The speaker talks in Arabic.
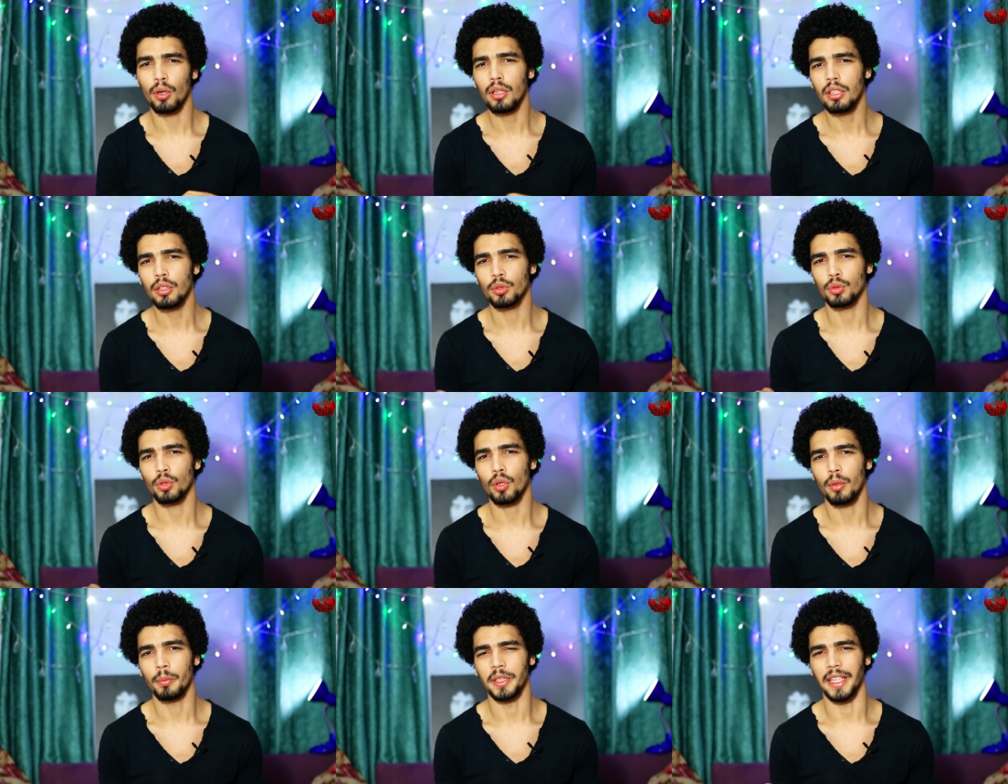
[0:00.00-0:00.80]
كل
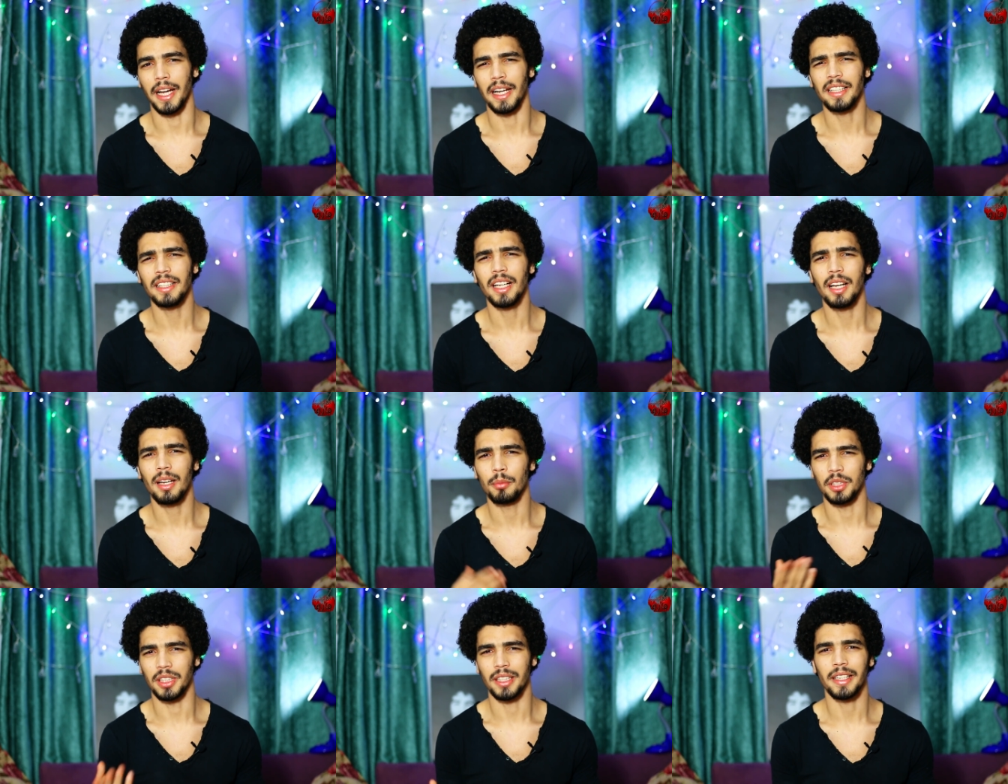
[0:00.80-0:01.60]
الطرق
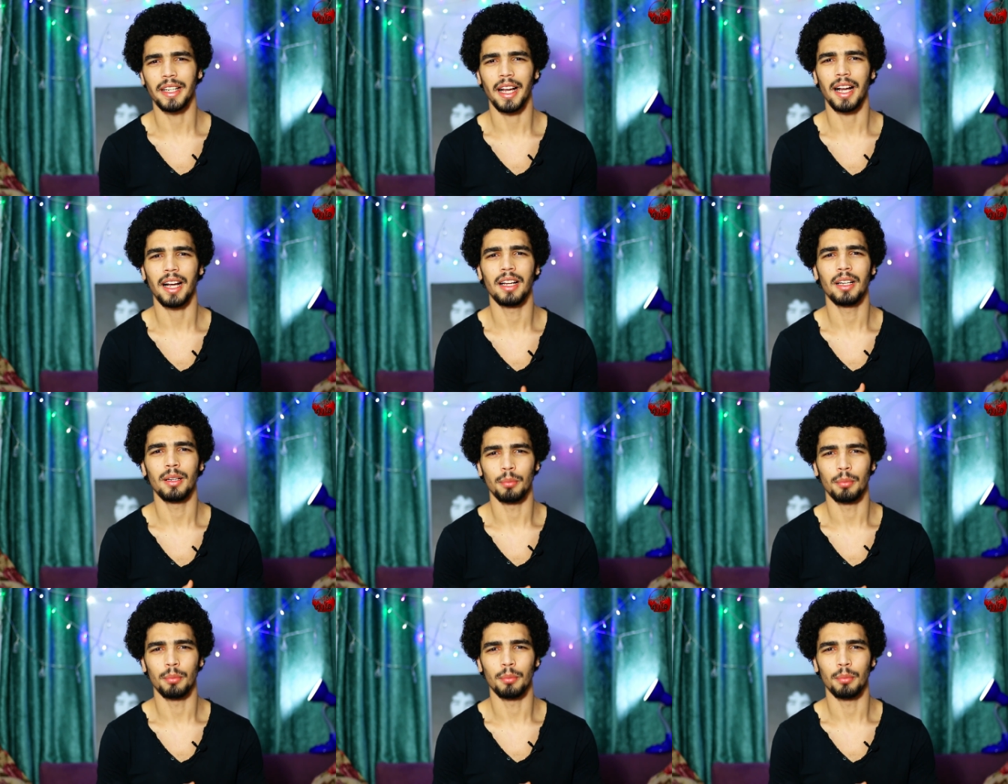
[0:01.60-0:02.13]
بتاعتها بترجع